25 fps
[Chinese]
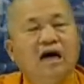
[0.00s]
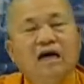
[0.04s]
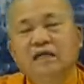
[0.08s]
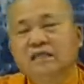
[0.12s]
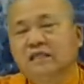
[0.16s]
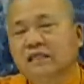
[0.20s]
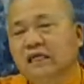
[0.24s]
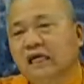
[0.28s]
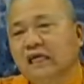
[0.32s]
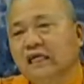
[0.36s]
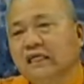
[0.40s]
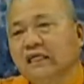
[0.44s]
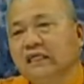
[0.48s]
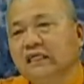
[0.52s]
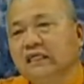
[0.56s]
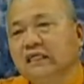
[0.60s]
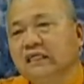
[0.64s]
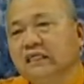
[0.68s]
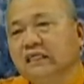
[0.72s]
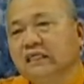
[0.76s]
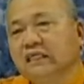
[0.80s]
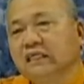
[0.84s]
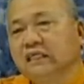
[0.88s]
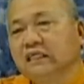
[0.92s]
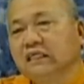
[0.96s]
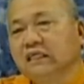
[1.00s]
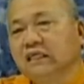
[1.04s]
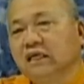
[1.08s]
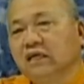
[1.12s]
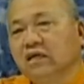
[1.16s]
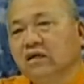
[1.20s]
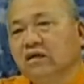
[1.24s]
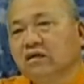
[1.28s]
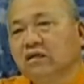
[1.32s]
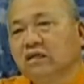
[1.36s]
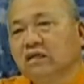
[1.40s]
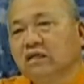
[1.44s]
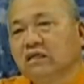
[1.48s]
啊，在
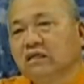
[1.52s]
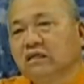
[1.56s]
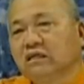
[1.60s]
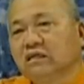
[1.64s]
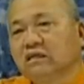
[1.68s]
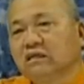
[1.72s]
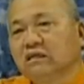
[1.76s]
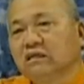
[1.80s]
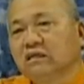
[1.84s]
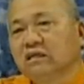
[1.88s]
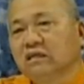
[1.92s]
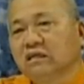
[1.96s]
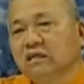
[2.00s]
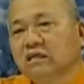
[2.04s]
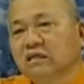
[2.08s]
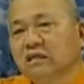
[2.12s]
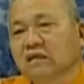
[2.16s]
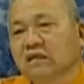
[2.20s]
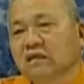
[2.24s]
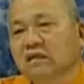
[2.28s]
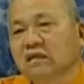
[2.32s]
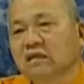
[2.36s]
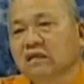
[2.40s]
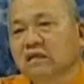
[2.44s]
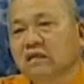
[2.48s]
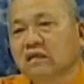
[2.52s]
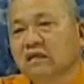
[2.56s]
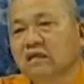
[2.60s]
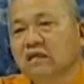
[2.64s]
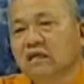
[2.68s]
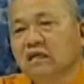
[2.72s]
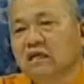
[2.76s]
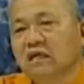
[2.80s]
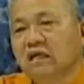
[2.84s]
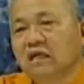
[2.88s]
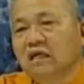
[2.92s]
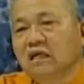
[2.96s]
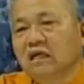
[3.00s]
二零
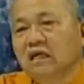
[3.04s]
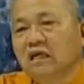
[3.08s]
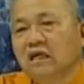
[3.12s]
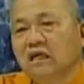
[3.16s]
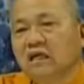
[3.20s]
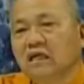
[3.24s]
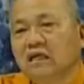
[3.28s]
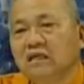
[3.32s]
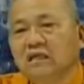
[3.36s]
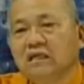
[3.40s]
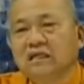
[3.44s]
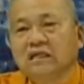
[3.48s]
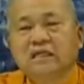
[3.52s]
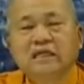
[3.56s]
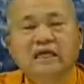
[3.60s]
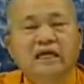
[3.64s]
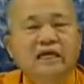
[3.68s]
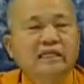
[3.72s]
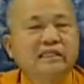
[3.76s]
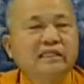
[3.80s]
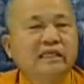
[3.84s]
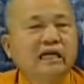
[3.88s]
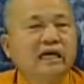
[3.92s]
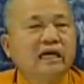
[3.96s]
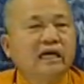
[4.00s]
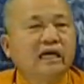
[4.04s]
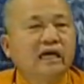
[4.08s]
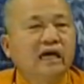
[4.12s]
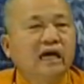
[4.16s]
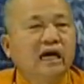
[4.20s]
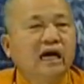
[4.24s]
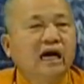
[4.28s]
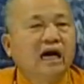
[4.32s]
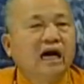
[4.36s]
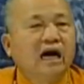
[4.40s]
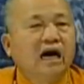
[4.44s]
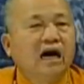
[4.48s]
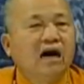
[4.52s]
零年呢，
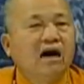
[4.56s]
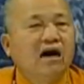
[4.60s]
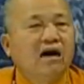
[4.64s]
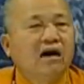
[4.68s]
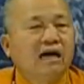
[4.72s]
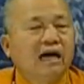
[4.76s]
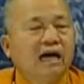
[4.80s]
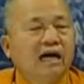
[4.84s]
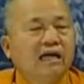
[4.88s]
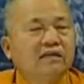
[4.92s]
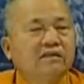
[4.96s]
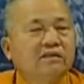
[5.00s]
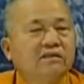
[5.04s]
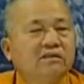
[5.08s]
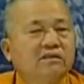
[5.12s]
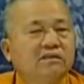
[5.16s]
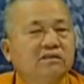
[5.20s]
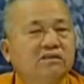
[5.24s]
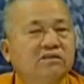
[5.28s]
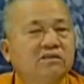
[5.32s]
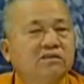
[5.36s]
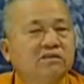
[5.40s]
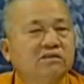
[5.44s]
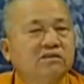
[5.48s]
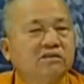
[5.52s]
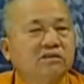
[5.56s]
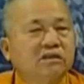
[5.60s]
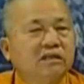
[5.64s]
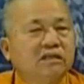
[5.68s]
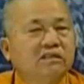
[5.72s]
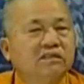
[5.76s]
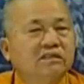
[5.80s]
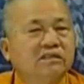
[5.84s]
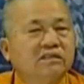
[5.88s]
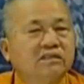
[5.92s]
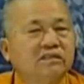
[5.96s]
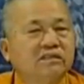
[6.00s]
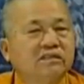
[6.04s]
啊，开始
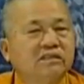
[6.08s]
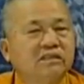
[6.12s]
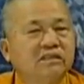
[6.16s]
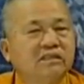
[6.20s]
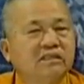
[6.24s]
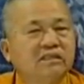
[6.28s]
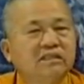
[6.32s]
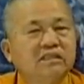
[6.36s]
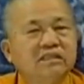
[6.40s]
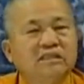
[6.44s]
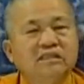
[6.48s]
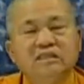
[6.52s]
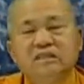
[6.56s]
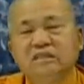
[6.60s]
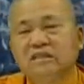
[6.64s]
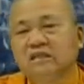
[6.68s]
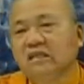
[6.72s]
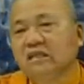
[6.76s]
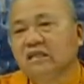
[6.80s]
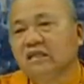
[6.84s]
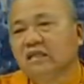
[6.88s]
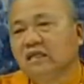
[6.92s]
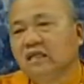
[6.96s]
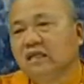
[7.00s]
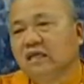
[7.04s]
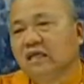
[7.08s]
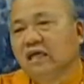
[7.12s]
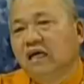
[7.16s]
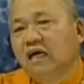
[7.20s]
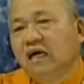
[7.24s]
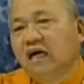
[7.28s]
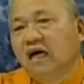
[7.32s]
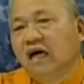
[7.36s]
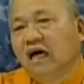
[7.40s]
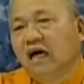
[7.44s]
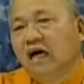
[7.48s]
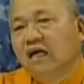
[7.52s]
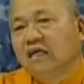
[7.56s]
选举
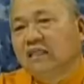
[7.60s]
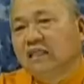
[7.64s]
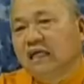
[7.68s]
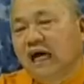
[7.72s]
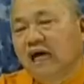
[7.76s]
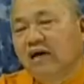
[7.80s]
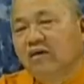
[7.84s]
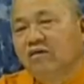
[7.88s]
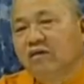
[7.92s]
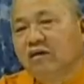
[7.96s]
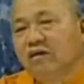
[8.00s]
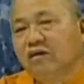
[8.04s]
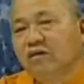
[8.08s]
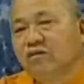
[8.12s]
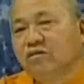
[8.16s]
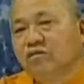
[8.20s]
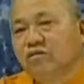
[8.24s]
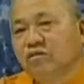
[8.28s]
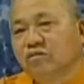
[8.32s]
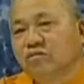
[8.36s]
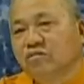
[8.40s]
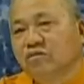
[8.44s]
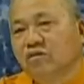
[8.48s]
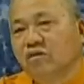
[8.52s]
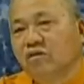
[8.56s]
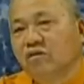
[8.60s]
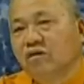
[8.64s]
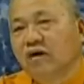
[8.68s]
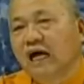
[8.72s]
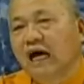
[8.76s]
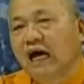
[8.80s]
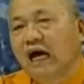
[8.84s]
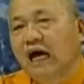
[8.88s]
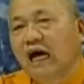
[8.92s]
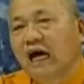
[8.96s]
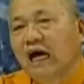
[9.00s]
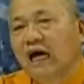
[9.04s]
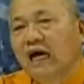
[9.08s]
啊，台湾的总统
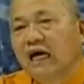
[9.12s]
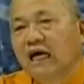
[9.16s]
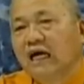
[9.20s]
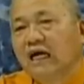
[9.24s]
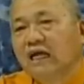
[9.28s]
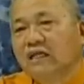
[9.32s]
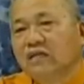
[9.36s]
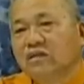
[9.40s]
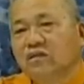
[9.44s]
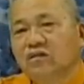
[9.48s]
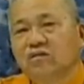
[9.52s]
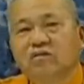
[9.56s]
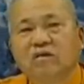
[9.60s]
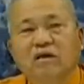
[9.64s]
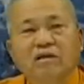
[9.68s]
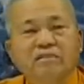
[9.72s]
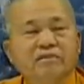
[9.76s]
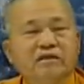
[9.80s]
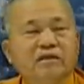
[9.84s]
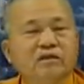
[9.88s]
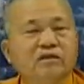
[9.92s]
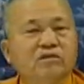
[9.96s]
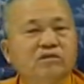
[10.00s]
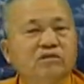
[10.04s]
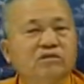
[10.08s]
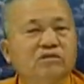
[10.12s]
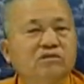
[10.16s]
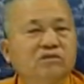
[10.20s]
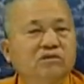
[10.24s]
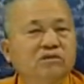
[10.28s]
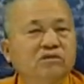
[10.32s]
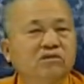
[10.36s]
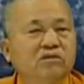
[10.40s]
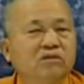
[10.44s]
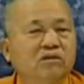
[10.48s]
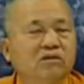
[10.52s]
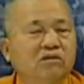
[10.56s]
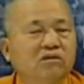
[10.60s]
啊，中华民国的
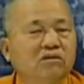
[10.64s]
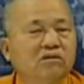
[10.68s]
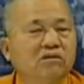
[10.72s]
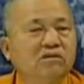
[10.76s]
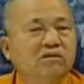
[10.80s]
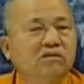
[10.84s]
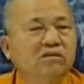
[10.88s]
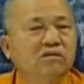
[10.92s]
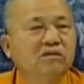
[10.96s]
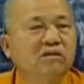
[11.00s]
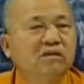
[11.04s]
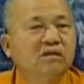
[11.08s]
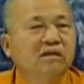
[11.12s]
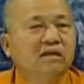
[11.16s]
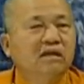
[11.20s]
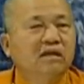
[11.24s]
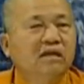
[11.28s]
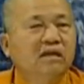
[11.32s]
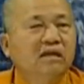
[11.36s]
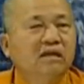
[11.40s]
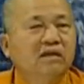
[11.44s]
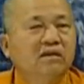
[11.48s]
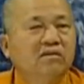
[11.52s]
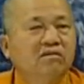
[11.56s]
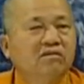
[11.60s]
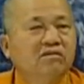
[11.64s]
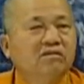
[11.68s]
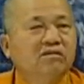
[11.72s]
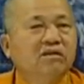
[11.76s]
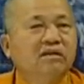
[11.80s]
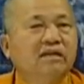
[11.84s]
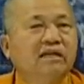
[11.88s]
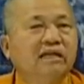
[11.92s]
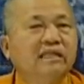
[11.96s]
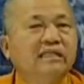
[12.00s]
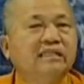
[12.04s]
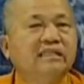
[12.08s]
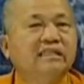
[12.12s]
总统，我
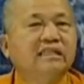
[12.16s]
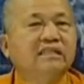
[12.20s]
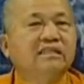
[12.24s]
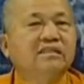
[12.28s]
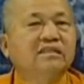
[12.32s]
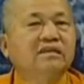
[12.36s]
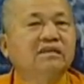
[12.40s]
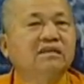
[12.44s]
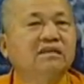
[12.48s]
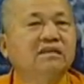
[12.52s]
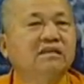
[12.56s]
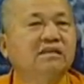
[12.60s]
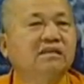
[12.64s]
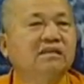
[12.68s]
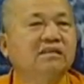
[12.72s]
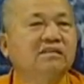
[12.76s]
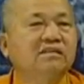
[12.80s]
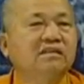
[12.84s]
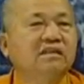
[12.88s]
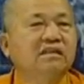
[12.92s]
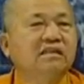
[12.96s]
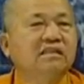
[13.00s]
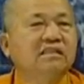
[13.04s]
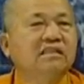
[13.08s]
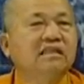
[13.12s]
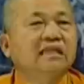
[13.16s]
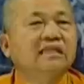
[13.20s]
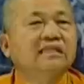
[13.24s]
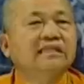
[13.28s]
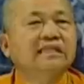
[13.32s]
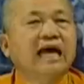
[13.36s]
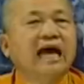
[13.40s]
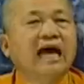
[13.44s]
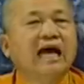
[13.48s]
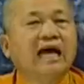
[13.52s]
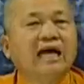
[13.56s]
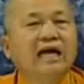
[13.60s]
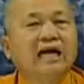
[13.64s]
说年轻的一定
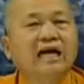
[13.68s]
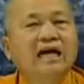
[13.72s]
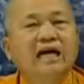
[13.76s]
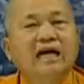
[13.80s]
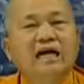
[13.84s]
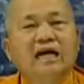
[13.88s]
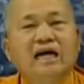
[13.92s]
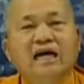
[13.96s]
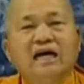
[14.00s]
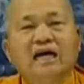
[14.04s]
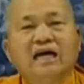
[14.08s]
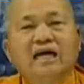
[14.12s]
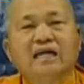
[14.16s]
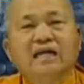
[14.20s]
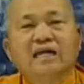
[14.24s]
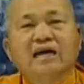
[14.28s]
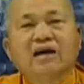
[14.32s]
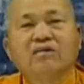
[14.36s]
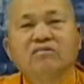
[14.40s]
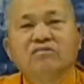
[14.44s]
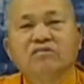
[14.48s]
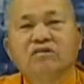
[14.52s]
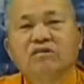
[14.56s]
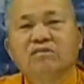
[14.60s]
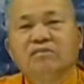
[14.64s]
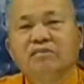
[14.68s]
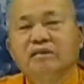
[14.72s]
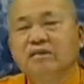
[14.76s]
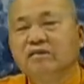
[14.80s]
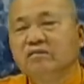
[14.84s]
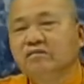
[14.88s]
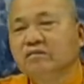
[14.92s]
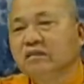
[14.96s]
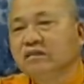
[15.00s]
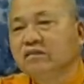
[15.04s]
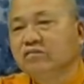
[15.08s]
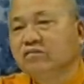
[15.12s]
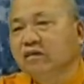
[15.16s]
上，老的没
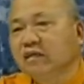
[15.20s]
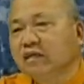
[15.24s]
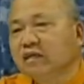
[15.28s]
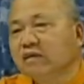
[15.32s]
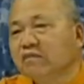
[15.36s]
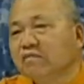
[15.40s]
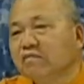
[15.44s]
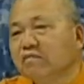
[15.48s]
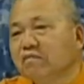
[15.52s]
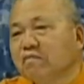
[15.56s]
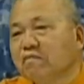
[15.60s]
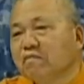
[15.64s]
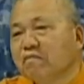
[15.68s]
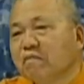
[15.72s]
有机会。